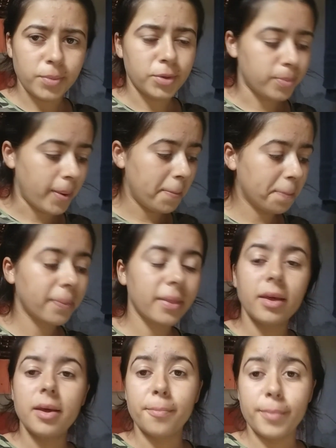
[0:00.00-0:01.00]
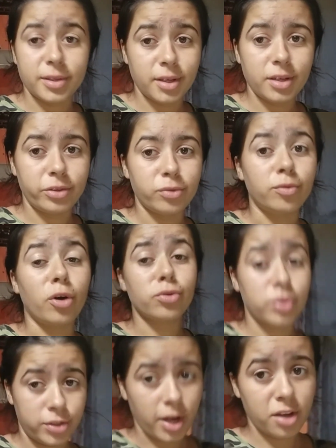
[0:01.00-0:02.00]
Meus pés. Mas é isso,
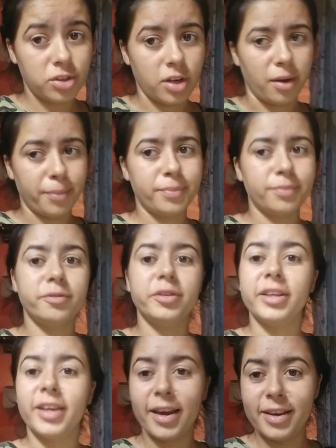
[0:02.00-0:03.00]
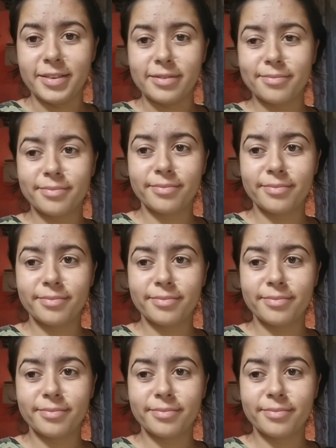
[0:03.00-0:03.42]
volto já já. Fica aí.